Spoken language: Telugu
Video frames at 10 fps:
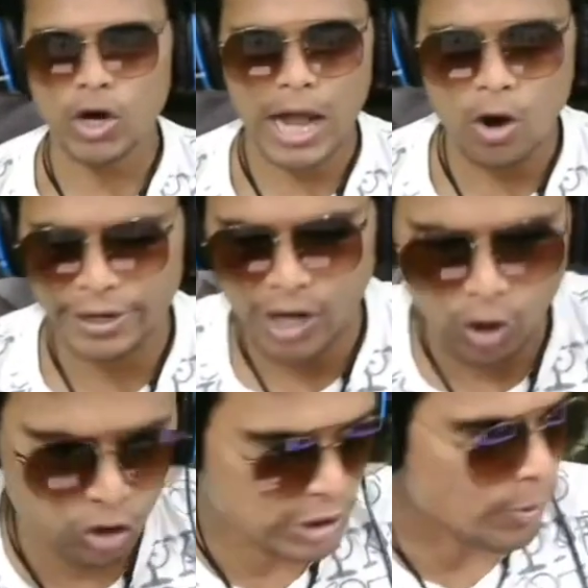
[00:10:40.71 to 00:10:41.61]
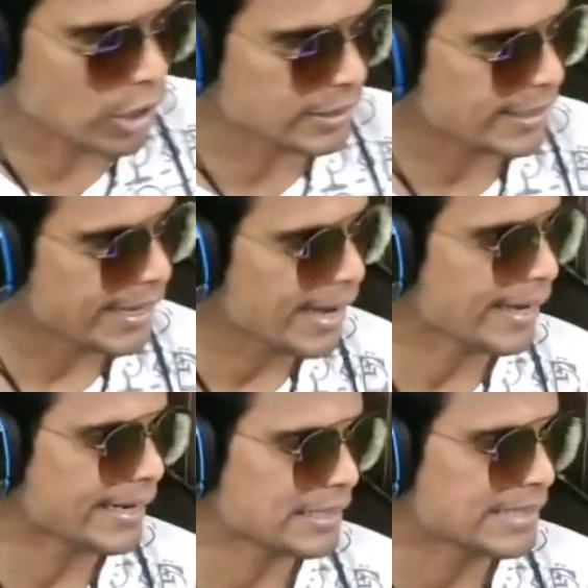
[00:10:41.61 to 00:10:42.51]
హోరాహోరీగా ఉంటుంది బాయ్స్ ఇక్కడ
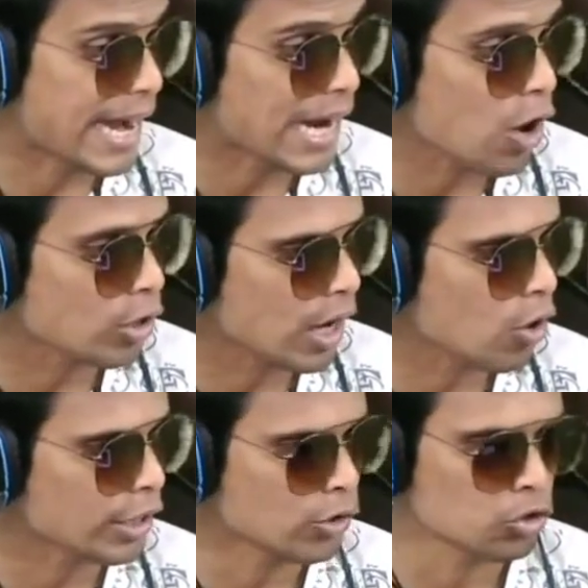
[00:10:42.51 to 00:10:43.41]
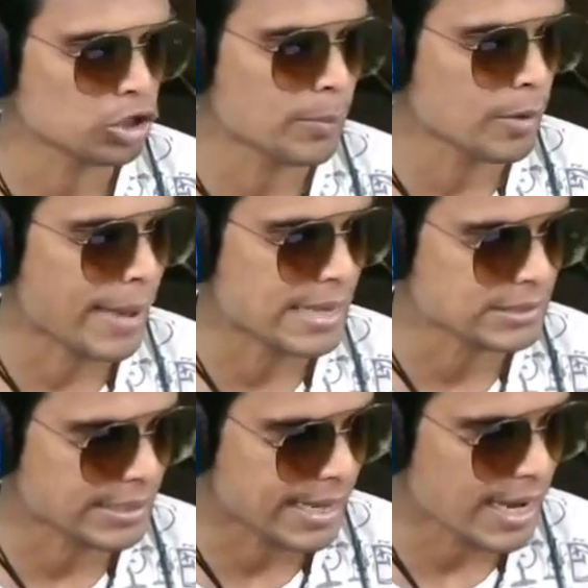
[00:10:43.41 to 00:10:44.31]
ఇక్కడ చాలా హోరాహోరీగా ఉంటుంది ఇప్పుడు
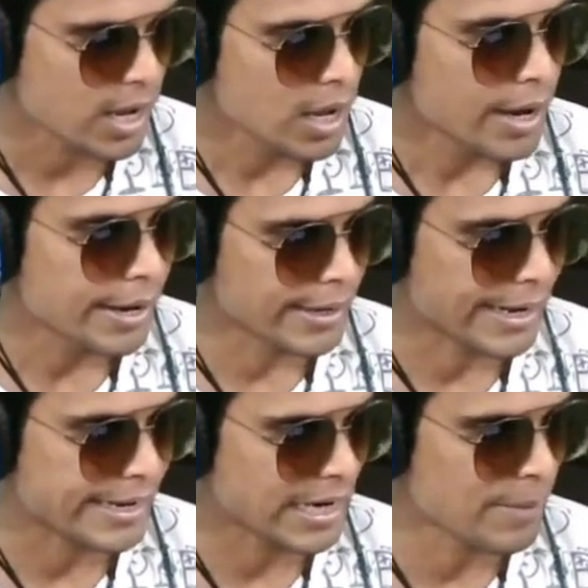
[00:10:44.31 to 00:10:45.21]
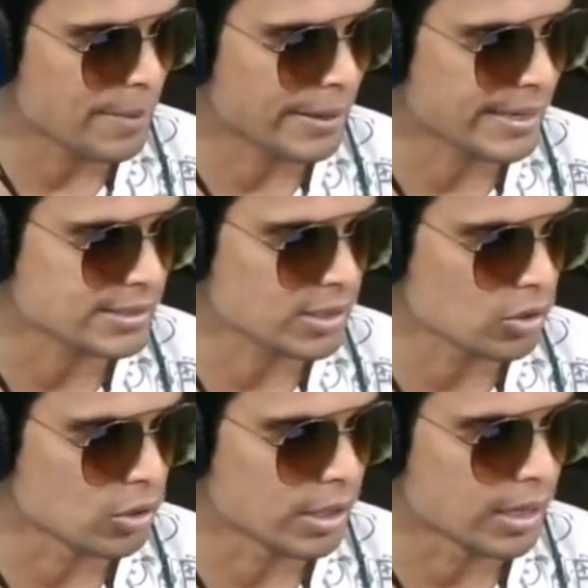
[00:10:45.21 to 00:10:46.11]
మ్యాచ్ ఇక్కడ అండ్ ఎక్కడ మేము ఇక్కడ
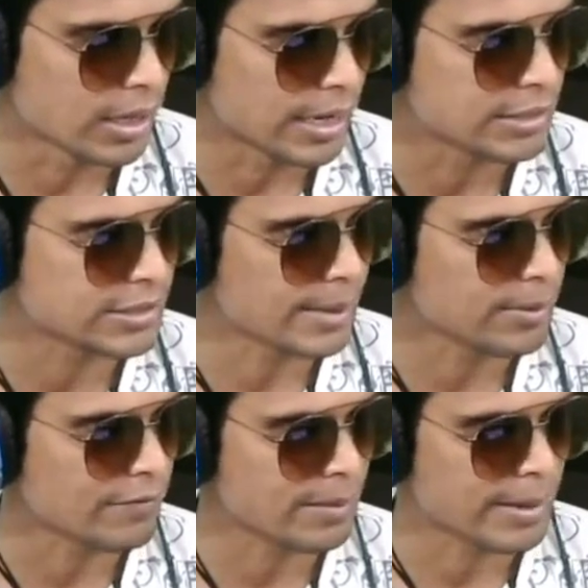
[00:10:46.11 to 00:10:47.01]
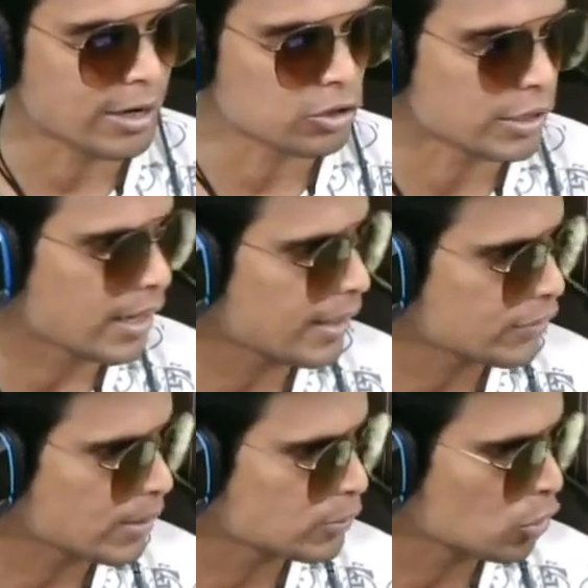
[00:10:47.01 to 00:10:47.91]
అసలు అచ్చేయం ఎవరు మాట్లాడొద్దు ఇంకా
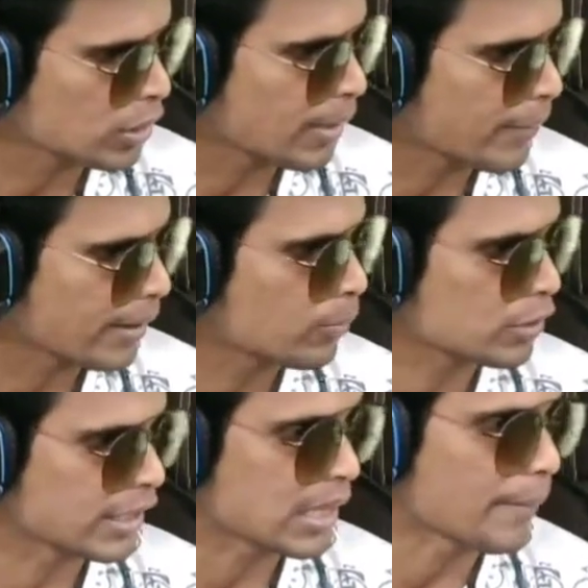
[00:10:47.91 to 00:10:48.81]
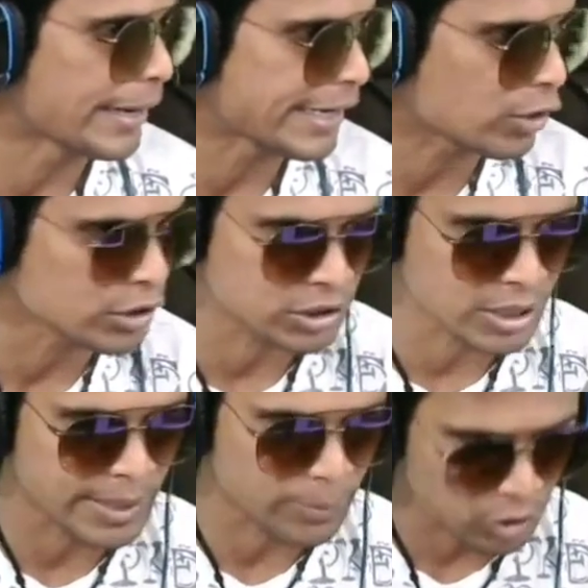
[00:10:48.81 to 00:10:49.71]
డిస్టర్బ్ చేయొద్దు మరి ఇప్పుడు దీన్ని కమెంటరీ కూడా
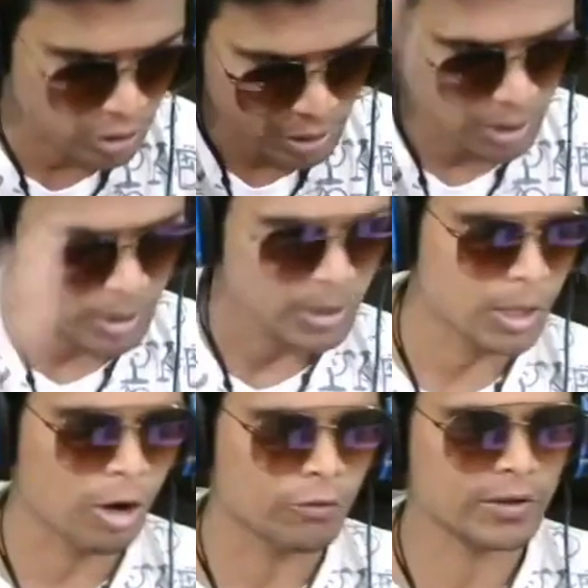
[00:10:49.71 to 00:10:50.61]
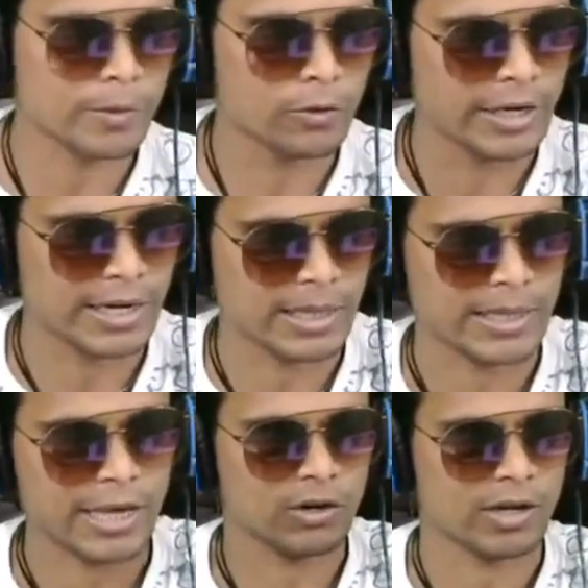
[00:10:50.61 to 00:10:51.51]
ఇస్తాను ఇప్పుడు లవ్ ఫ్రమ్ యూనిక్ అన్న
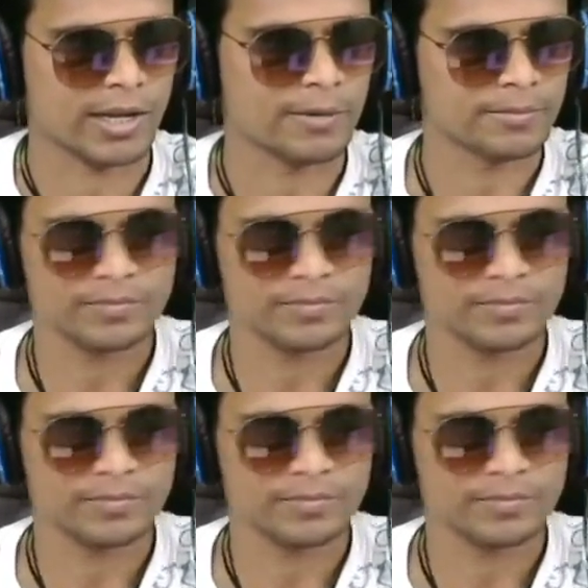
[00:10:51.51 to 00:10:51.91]
థ్యాంక్ యూ అన్న